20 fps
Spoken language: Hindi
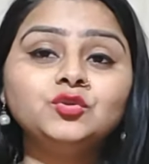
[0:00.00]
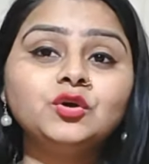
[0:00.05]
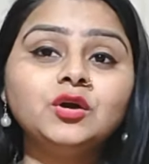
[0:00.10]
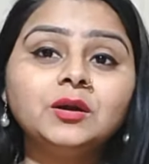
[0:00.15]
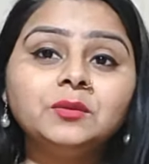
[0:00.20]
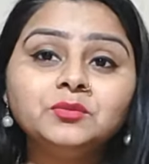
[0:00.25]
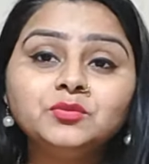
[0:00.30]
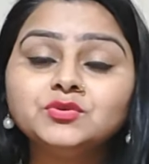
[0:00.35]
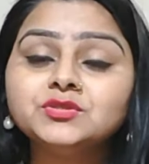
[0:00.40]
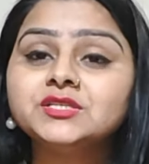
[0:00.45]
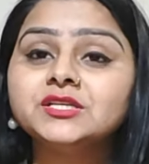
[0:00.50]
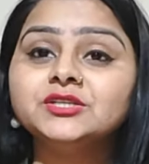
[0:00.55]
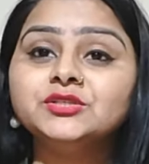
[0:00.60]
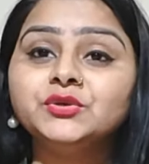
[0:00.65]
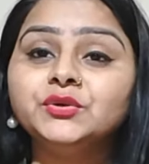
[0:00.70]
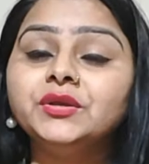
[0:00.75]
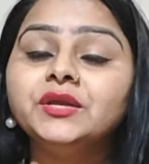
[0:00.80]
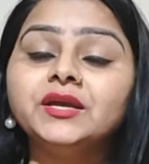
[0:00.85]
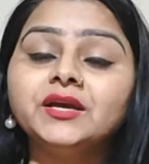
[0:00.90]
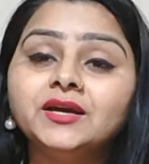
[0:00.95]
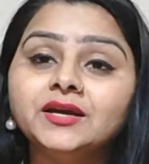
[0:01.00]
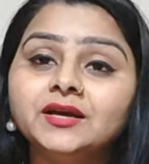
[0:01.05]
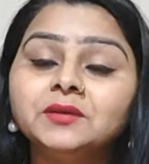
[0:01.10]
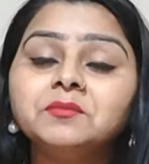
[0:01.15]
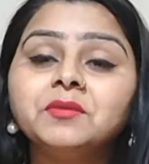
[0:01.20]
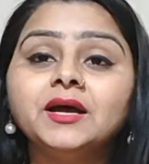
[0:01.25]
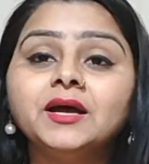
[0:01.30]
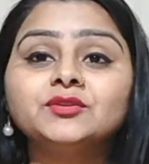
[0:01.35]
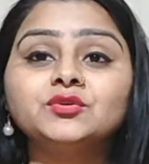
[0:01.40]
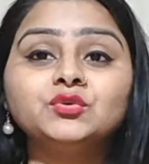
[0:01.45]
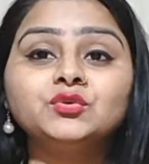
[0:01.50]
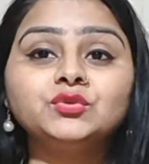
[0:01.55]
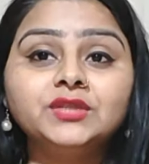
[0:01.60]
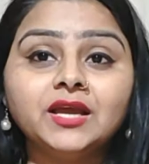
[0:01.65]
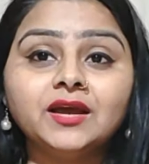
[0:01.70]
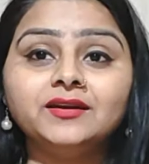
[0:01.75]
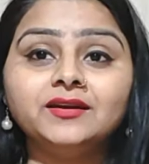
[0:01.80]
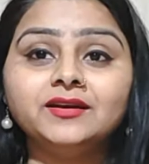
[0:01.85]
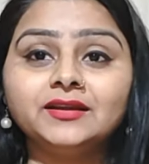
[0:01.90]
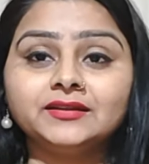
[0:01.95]
तो हम उससे जुड़ी हर बात को
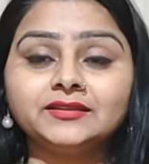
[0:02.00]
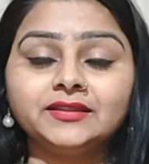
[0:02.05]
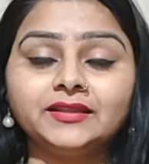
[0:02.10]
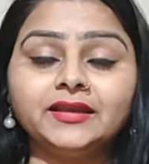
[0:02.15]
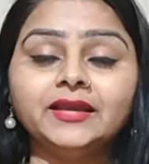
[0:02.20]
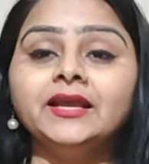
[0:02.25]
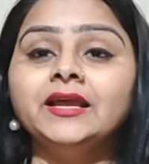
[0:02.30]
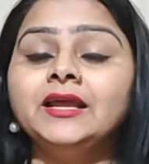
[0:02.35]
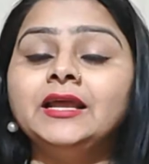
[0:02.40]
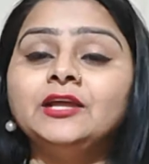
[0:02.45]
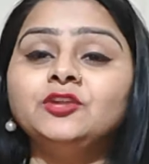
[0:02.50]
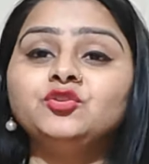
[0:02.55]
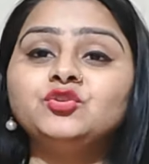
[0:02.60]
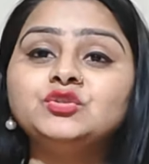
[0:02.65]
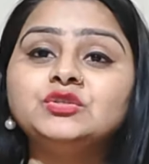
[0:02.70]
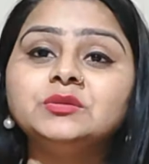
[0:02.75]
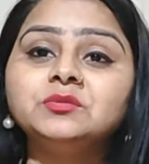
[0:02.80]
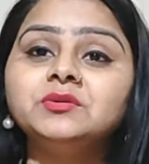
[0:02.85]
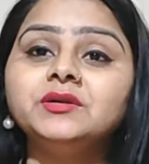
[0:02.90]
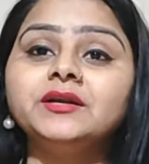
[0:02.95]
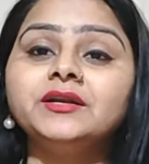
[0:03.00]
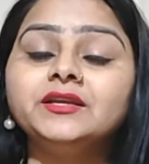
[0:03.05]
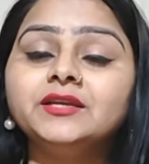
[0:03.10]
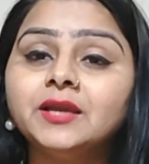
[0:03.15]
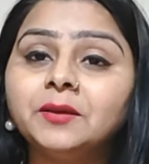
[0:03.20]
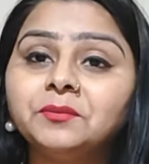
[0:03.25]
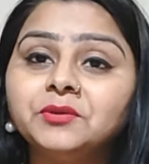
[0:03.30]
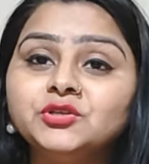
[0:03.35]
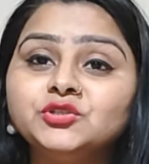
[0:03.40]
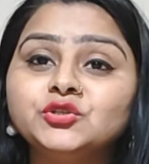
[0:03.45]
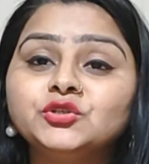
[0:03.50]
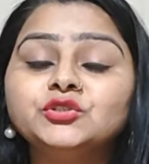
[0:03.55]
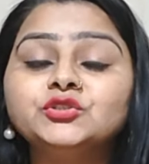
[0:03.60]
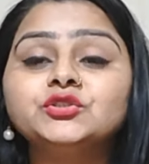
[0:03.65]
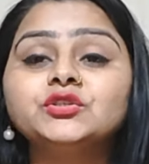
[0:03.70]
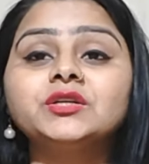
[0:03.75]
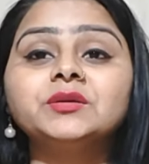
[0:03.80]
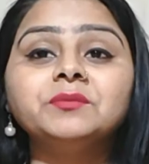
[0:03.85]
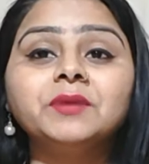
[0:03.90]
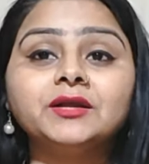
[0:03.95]
ध्यान रखते हैं तो जब लड़की आपकी छोटी
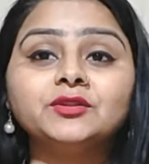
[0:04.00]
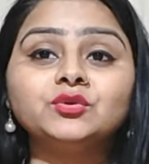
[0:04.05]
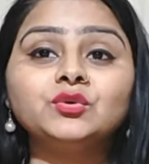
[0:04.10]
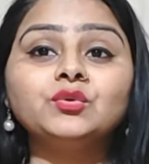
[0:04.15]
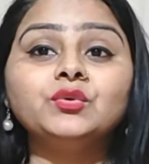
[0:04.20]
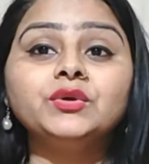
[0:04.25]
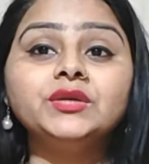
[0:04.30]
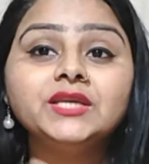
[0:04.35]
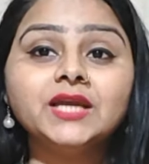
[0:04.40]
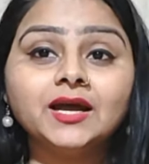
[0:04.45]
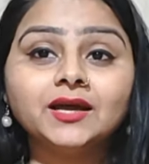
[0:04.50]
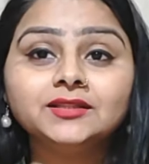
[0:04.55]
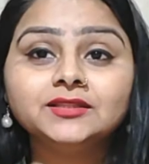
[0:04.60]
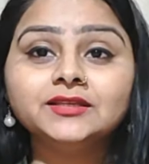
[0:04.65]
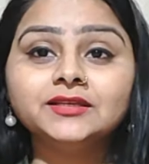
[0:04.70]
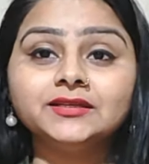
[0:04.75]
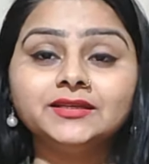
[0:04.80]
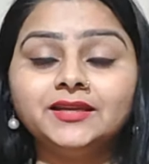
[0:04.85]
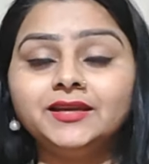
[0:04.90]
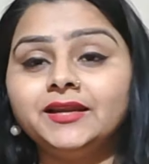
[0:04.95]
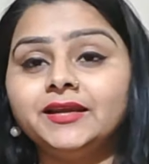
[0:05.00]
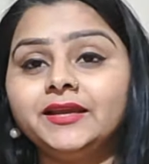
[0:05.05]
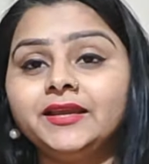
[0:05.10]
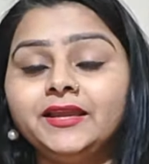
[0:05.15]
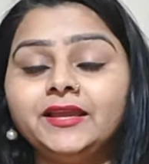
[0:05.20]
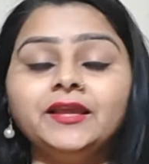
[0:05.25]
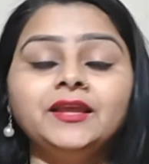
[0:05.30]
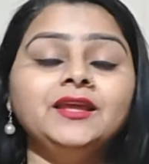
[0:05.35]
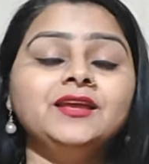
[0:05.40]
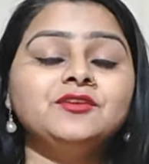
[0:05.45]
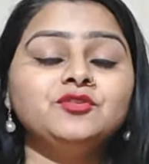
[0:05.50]
छोटी बातों को याद करने लगे